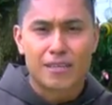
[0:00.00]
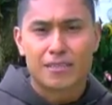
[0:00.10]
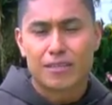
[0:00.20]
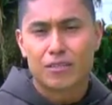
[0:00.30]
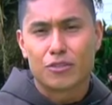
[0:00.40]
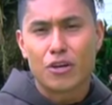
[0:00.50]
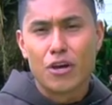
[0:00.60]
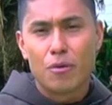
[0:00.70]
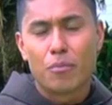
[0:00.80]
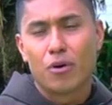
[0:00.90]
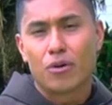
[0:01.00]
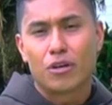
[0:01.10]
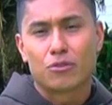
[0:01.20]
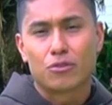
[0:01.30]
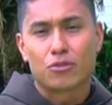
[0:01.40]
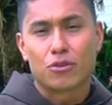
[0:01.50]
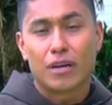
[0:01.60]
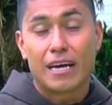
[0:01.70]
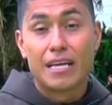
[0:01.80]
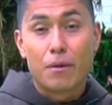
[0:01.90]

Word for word: al Señor por lo que nos otorga,